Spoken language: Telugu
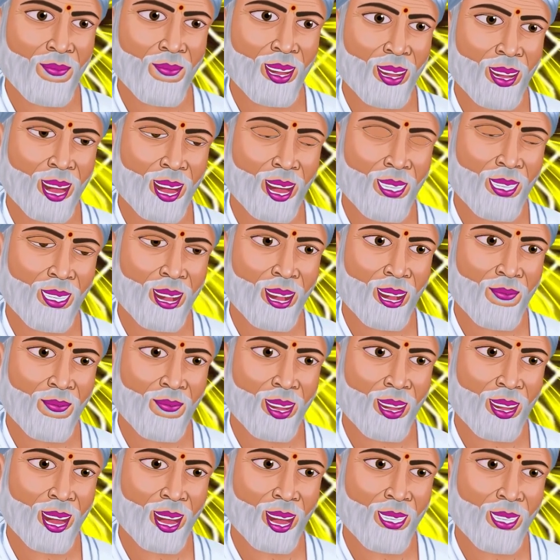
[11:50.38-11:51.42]
లేనట్టుగా
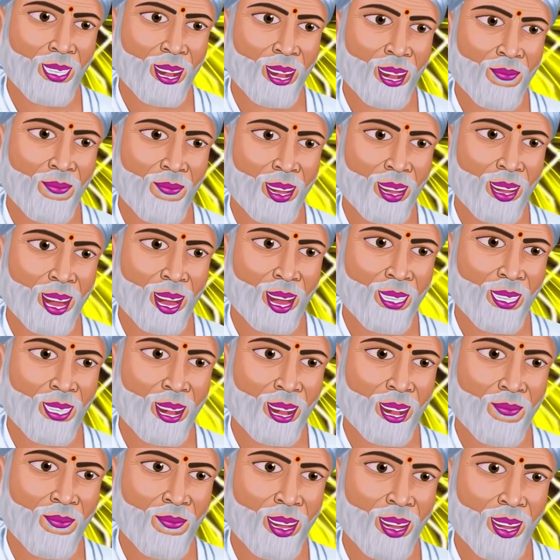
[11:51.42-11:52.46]
అనిపించినా చనిపోతారు
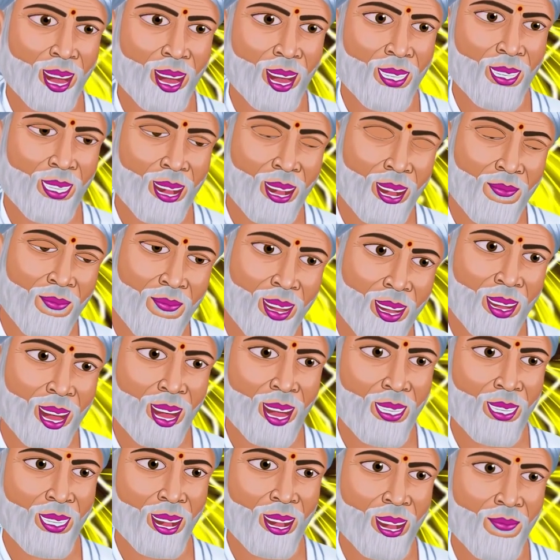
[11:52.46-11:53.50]
అది
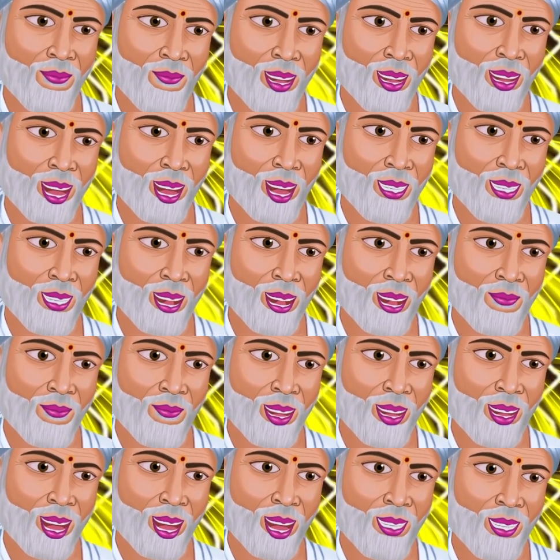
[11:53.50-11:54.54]
పాపపుణ్యాలకి
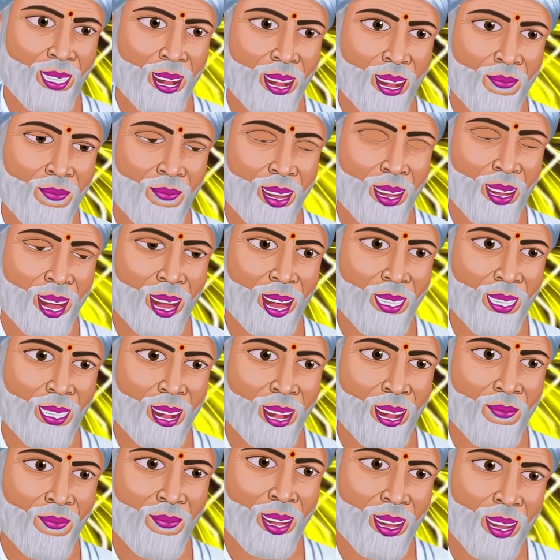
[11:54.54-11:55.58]
కాలం చెప్పే
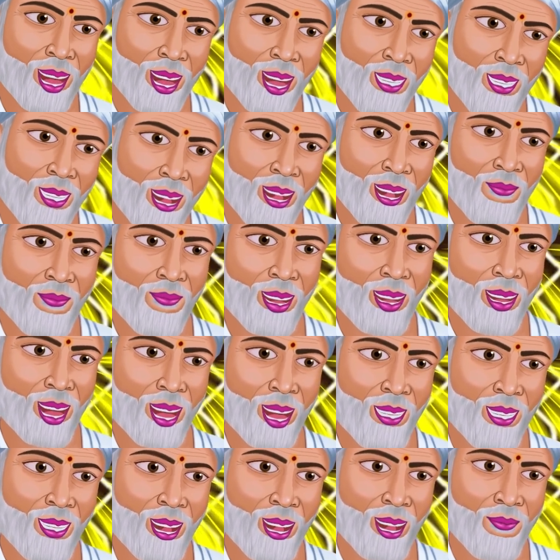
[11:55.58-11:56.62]
తీర్పు ఆ
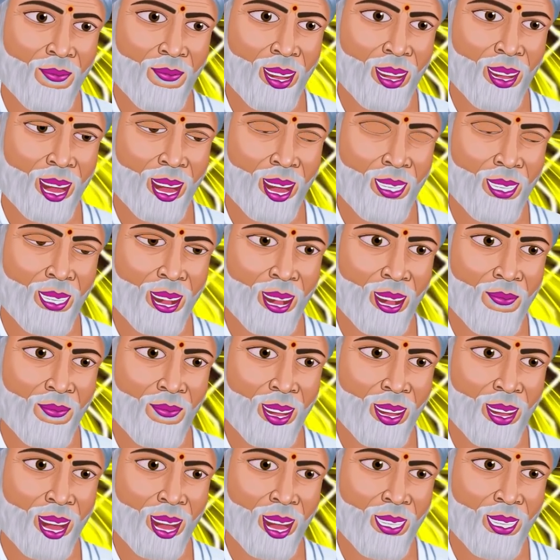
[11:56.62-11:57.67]
తీర్పుకు మిమ్మల్ని
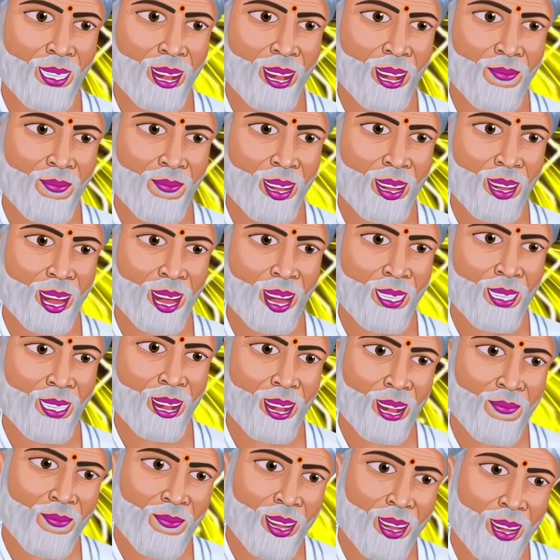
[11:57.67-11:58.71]
పుణ్యాత్ములుగా
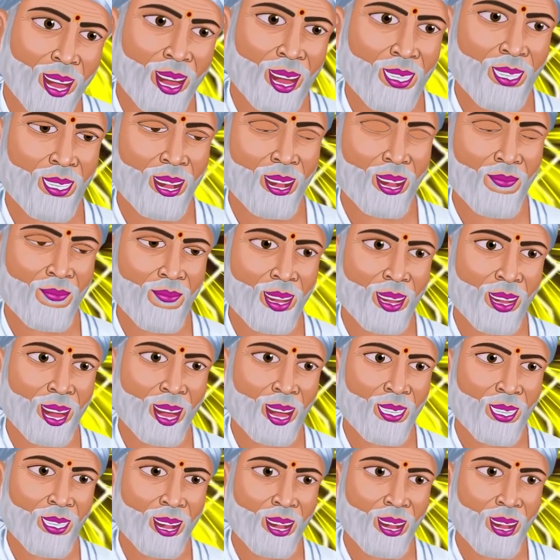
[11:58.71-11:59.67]
చూపించడానికి నేను ఈ